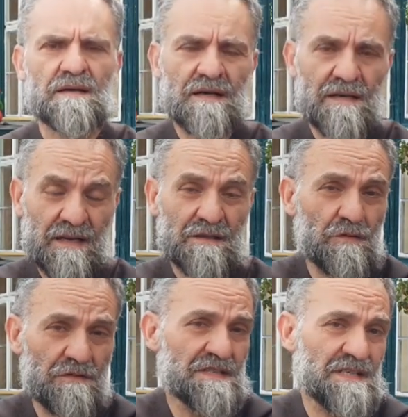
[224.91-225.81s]
anche
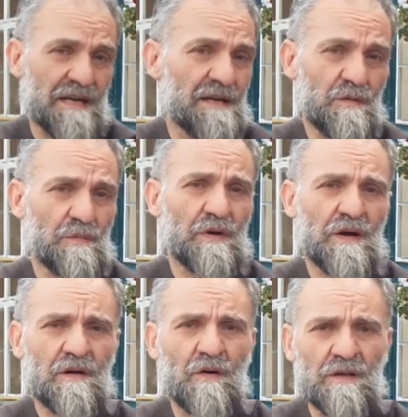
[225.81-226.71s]
laddove sa che non può
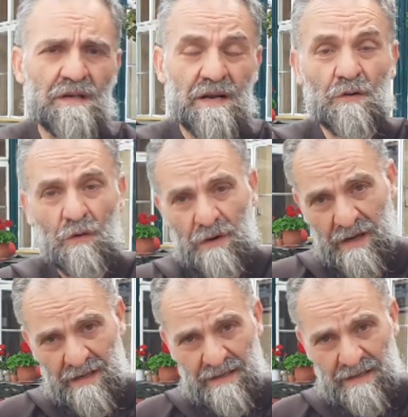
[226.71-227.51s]
raccogliere, non